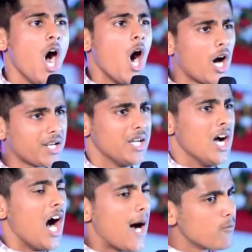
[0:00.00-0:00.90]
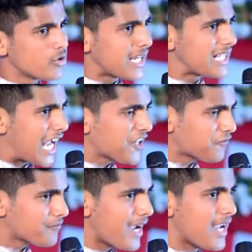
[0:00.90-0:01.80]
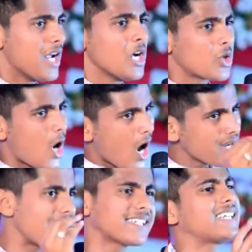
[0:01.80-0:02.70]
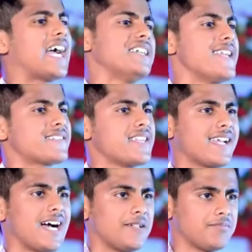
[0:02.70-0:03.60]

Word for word: और अब मुझे लाइफ में कौन आगे गाइडेंस देगा